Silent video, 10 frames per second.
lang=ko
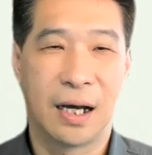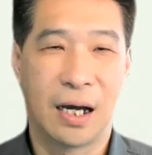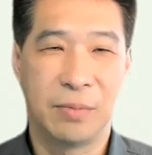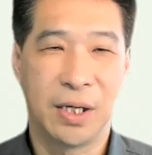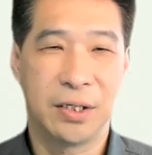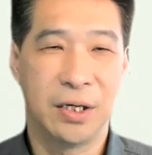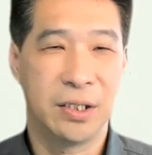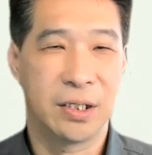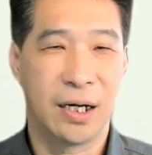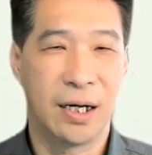가늠한
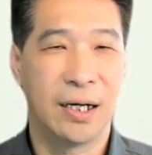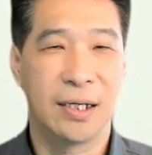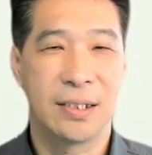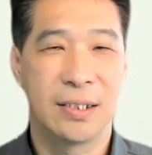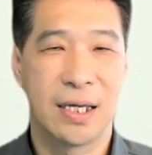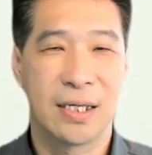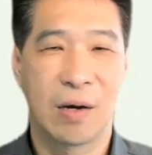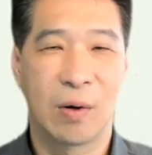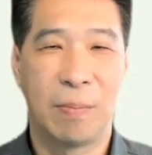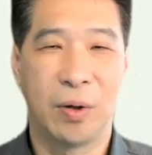여인들아
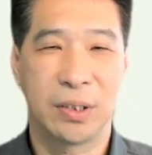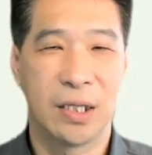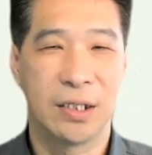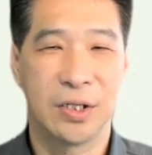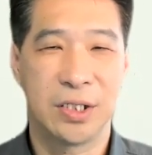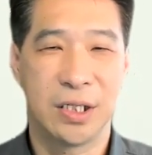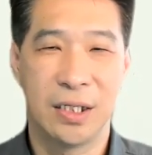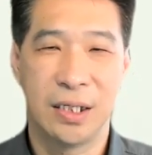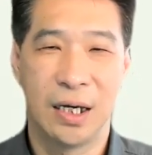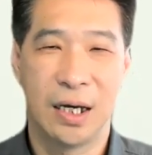세상과 벗대는
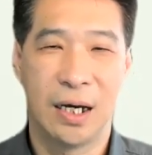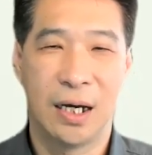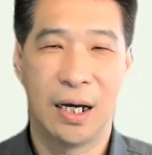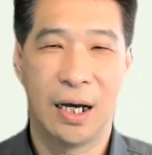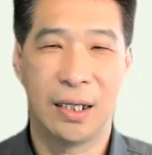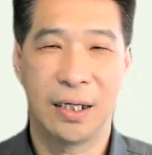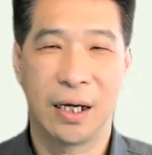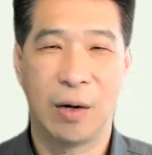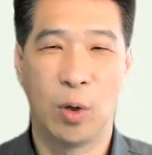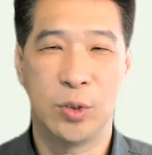것이
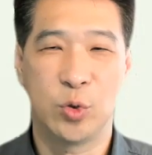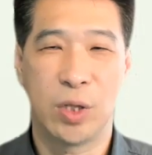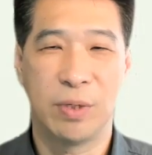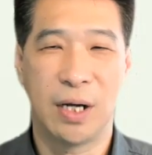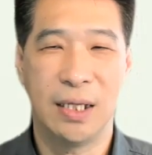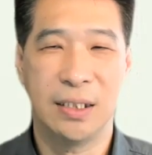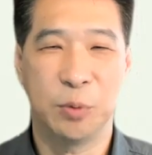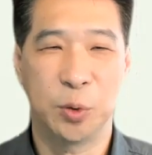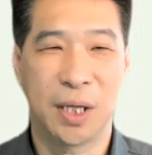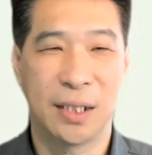하나님과 원수됨을 알지
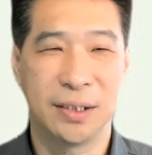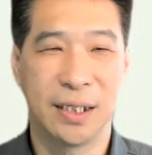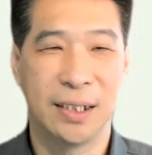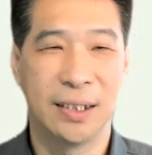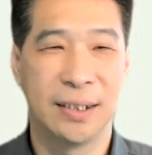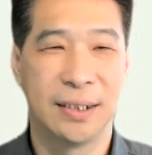못하느냐.